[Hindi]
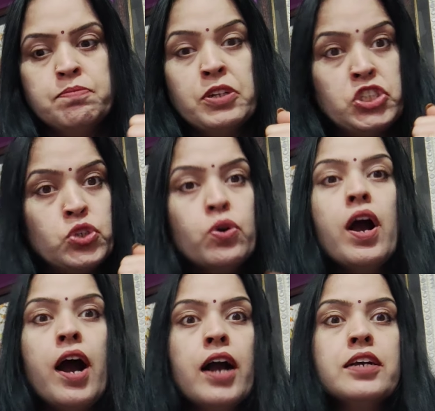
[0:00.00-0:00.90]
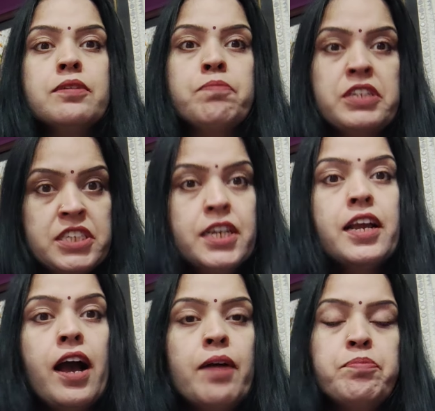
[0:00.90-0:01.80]
बच्चियों का हक बच्चे
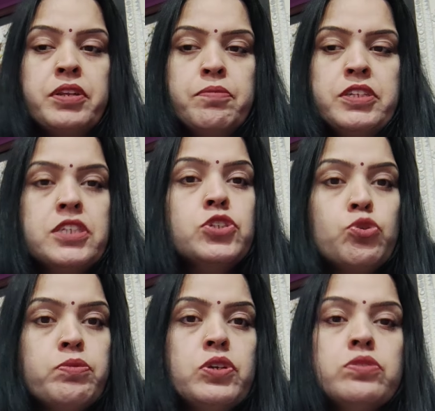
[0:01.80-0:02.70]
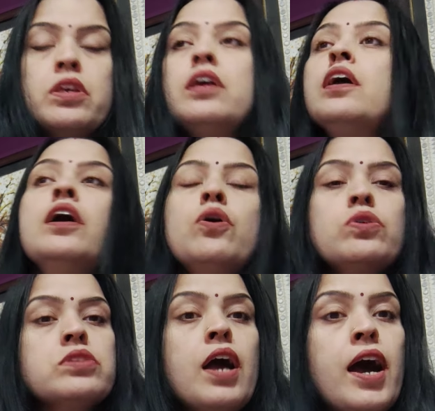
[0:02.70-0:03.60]
का अपनी बच्ची जो भी उसकी
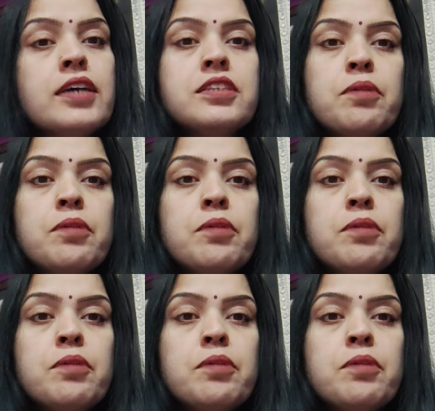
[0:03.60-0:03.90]
उसका हक